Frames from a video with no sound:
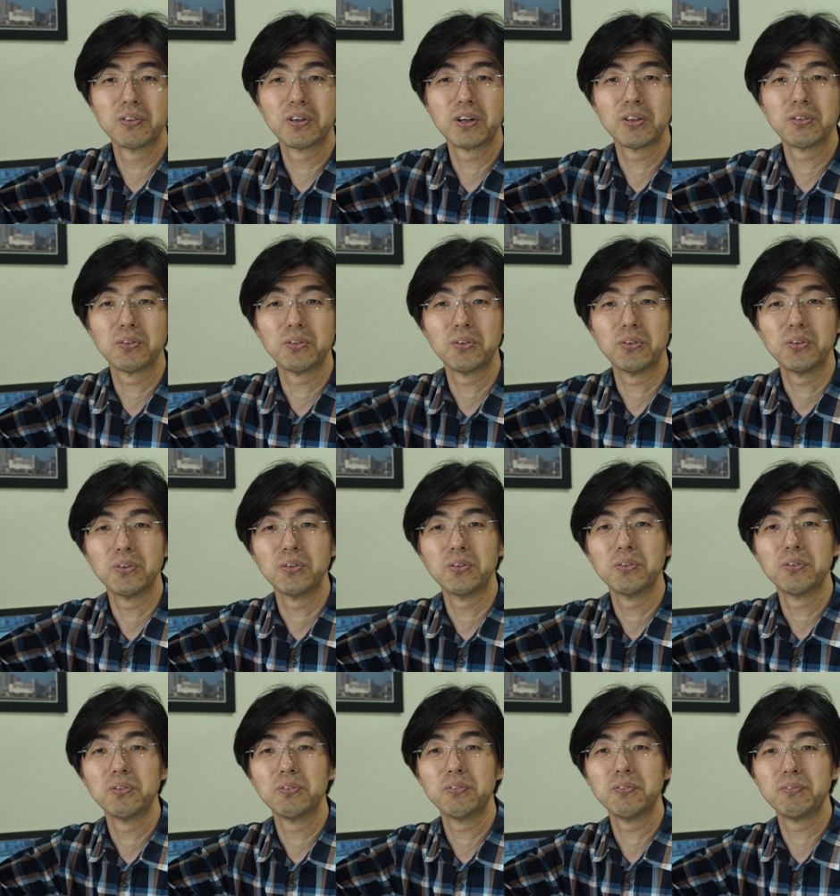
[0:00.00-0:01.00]
あの
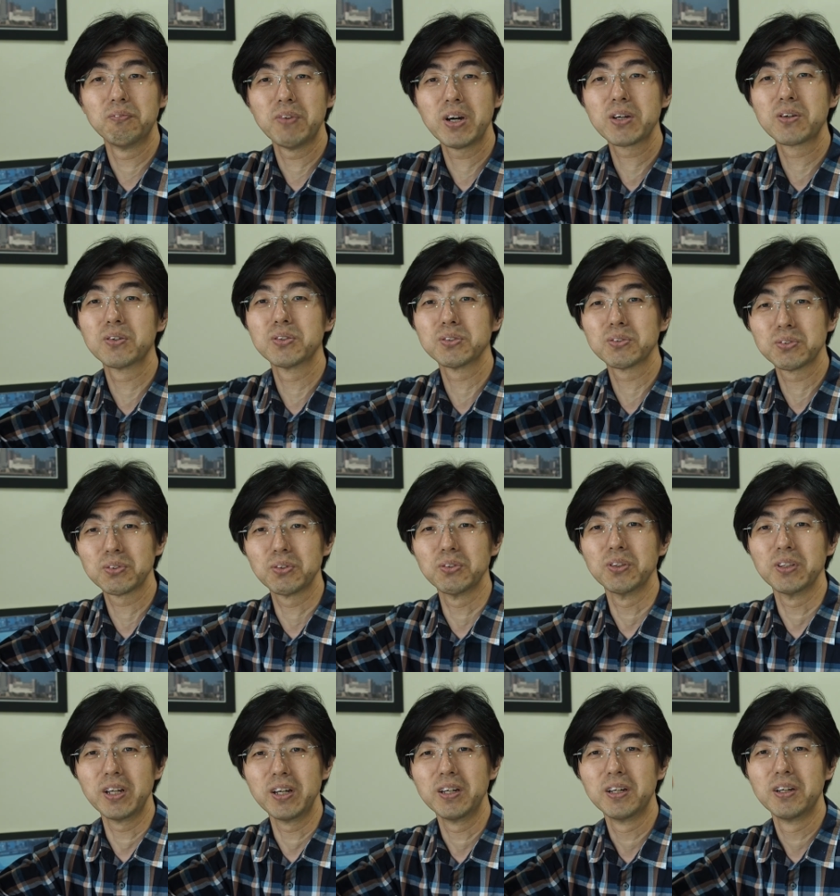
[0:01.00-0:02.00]
マイクロソフトの
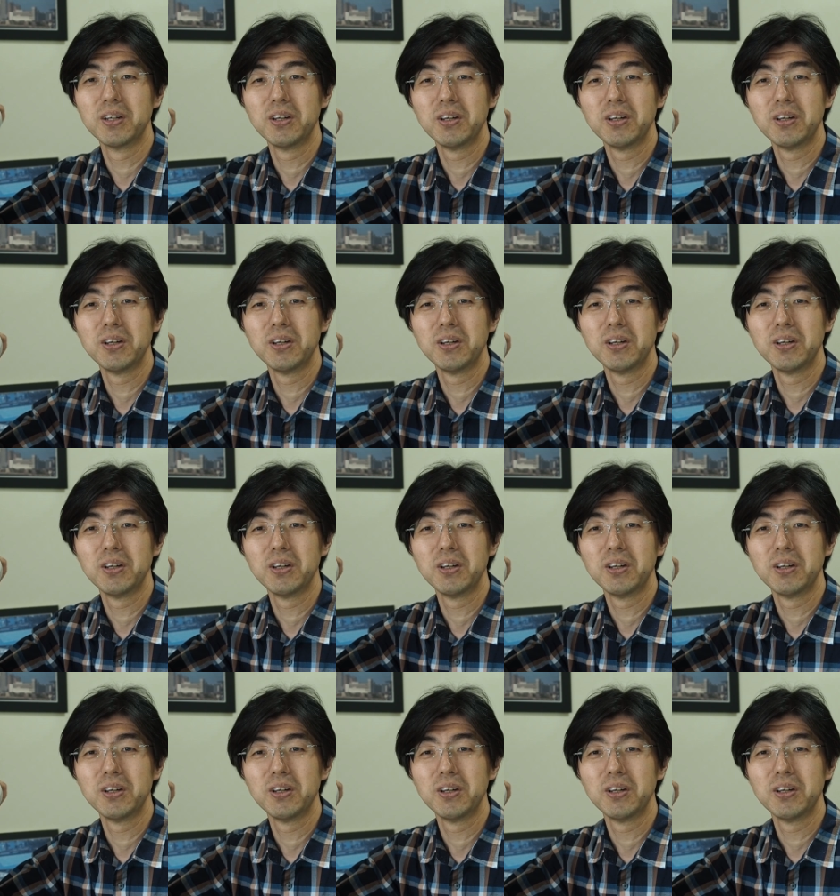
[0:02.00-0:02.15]
ね